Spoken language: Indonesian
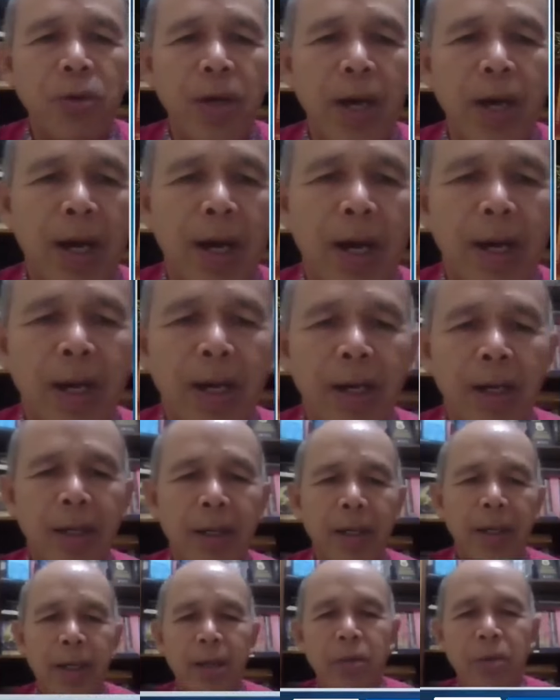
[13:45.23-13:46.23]
juga
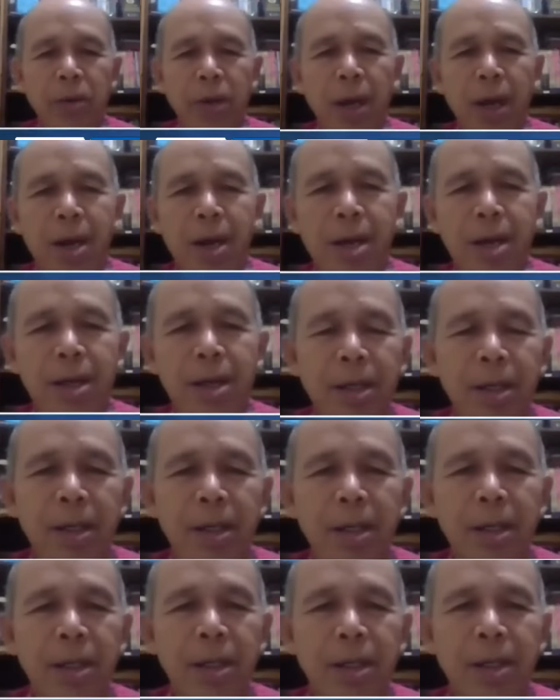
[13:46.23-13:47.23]
gitu ya.
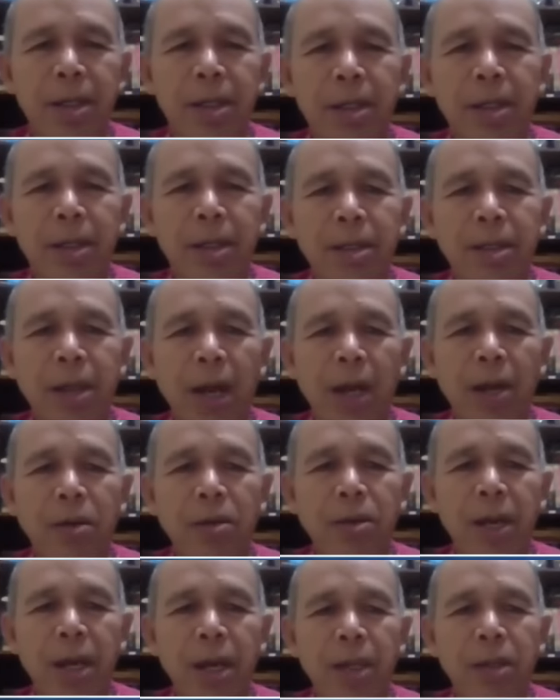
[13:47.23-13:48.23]

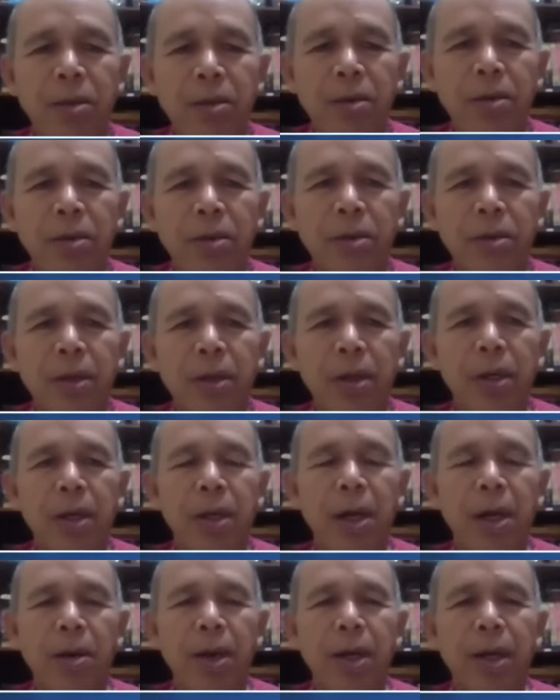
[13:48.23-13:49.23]
Calonnya itu
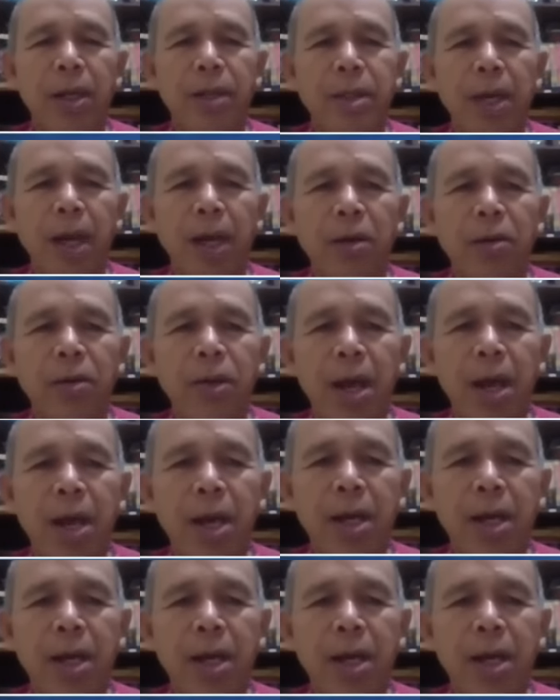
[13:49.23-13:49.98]
kalau ada calonnya,